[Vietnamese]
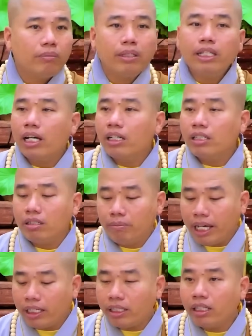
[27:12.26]
Bây giờ
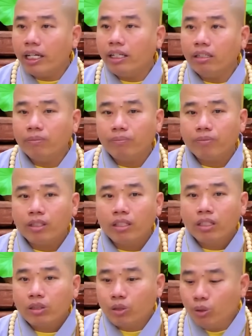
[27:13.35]
mấy anh cứ nghĩ đi,
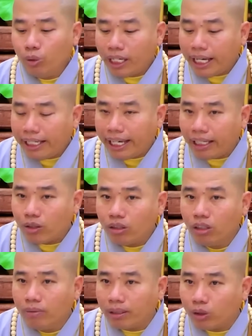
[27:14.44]
tôi nuôi 2.000 con
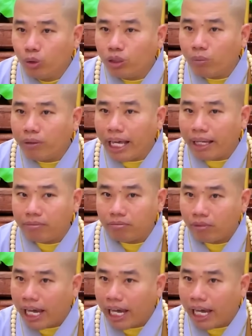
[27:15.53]
người mà tôi không làm,